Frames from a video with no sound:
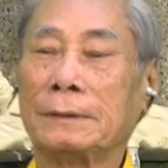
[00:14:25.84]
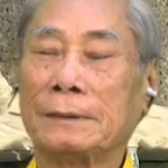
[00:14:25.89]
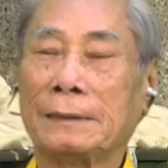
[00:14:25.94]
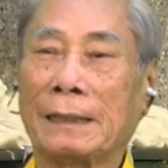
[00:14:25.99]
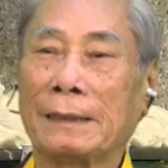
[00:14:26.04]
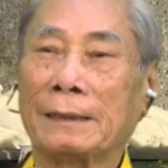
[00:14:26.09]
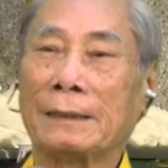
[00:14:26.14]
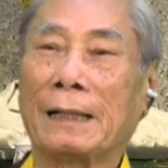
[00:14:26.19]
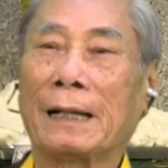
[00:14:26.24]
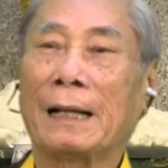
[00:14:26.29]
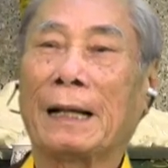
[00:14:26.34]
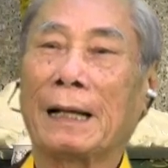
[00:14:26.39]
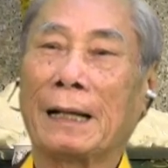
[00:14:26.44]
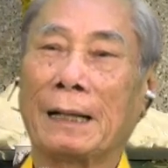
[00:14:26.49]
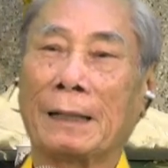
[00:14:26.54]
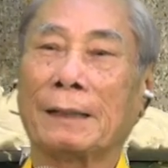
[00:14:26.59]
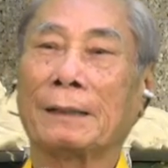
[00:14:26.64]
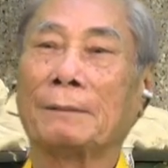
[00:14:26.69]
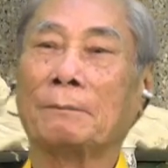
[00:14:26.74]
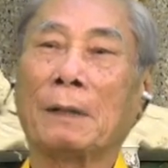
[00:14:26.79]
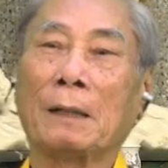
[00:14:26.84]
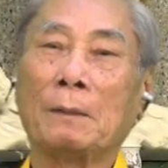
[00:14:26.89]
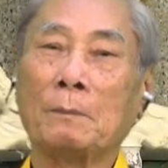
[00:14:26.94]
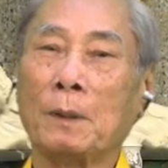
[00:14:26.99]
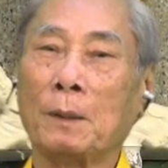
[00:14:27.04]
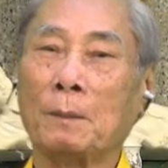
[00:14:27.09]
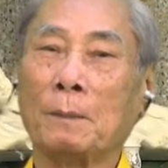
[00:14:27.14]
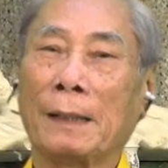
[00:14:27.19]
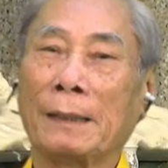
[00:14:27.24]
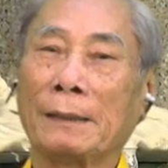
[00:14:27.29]
Sanh ra mới
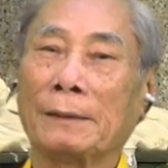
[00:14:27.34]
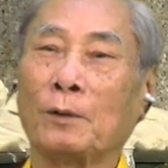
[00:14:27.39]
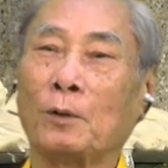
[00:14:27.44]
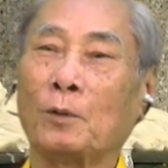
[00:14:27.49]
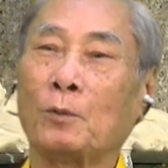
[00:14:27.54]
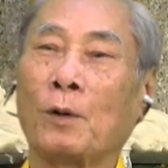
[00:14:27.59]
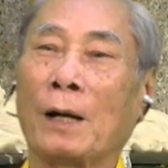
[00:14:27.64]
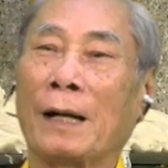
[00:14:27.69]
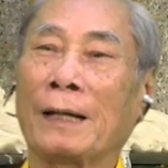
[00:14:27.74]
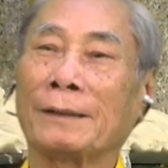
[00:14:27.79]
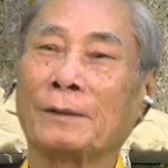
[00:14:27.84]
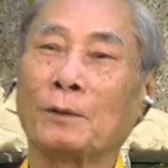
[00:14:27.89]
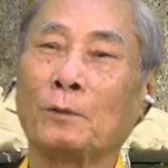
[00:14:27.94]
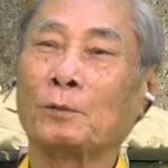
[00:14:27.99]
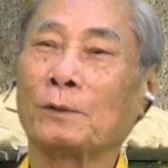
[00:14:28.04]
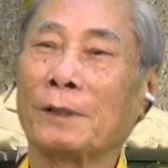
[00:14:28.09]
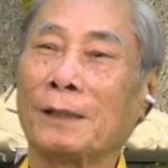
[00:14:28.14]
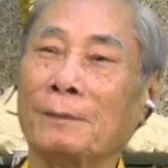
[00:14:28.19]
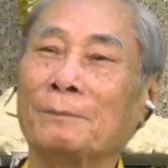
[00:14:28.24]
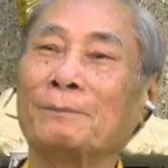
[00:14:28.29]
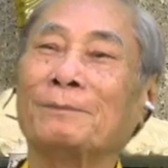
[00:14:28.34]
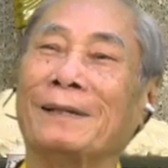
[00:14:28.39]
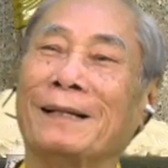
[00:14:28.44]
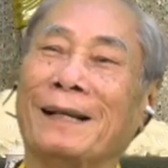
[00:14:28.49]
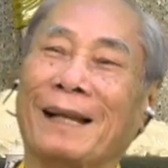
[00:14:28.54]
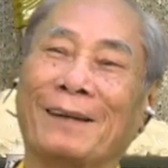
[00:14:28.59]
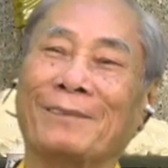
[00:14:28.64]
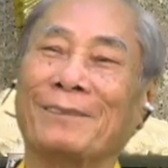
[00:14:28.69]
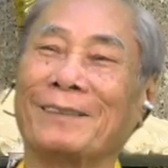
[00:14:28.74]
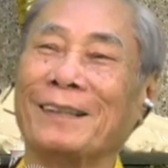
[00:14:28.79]
10 mấy tuổi phải tu tiếp,
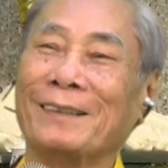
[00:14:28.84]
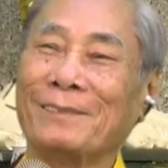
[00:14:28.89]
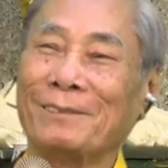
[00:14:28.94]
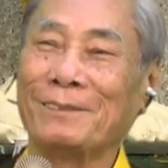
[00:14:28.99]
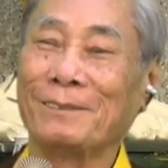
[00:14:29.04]
làm tiếp,